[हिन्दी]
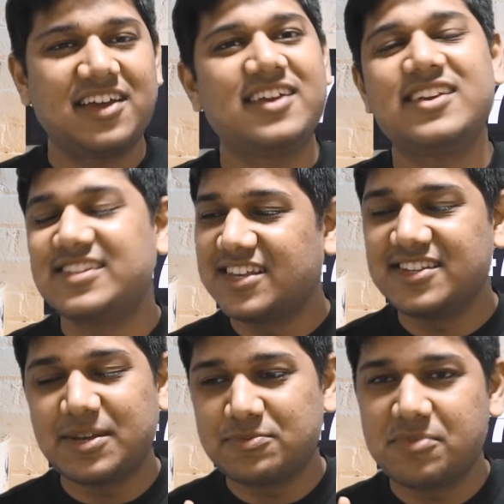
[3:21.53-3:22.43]
कि
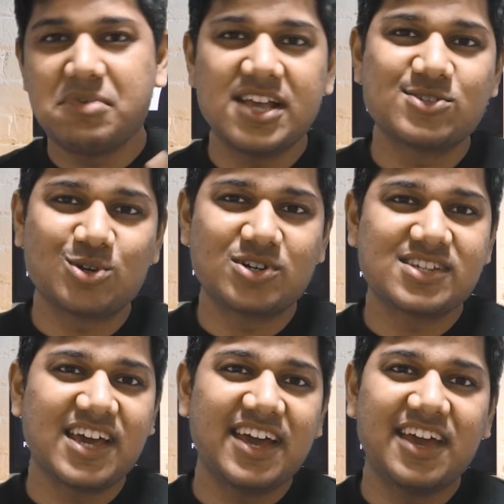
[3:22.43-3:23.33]
इसकी सबसे मेन
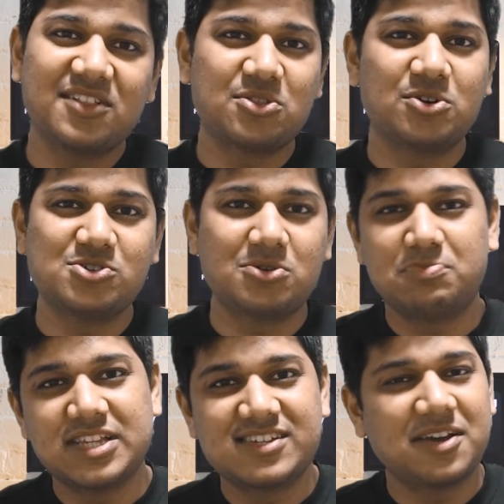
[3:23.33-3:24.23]
सोर्स क्या है एक तो जो
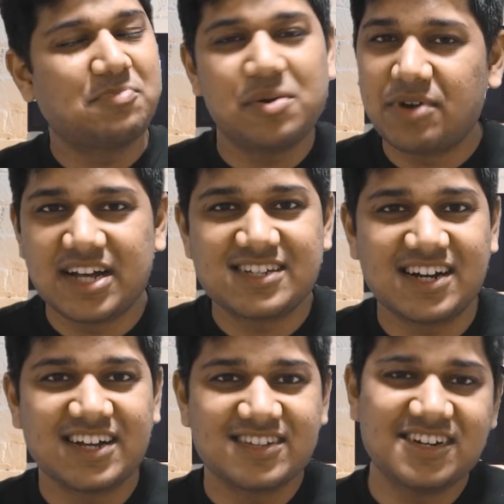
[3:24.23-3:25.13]
बच्चे अपनी बढ़ा
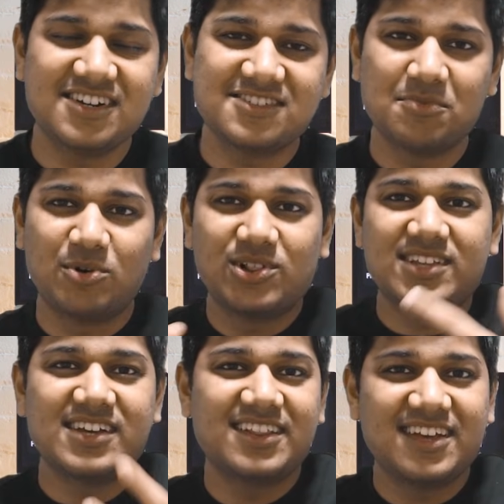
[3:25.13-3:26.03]
चढ़ा के सीटीसी
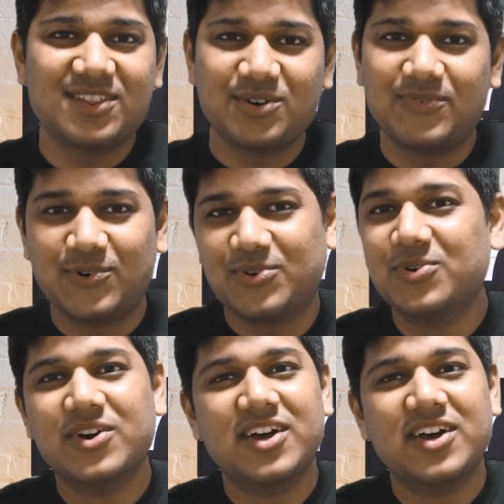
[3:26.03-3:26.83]
बोलते जाते हैं तो वो